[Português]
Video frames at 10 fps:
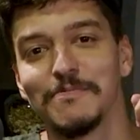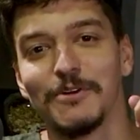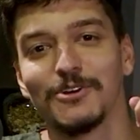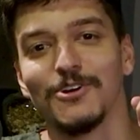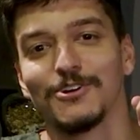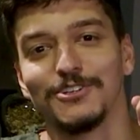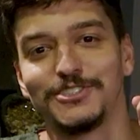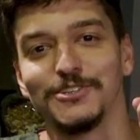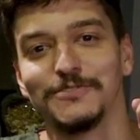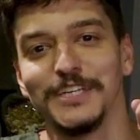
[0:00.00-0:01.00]
porco,
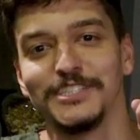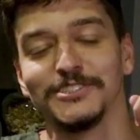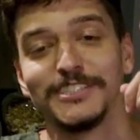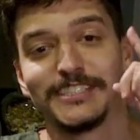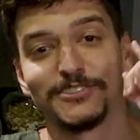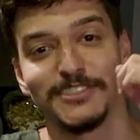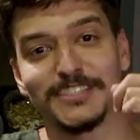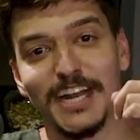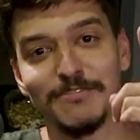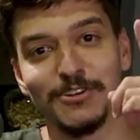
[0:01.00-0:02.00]
curtiu o vídeo? Então se inscreve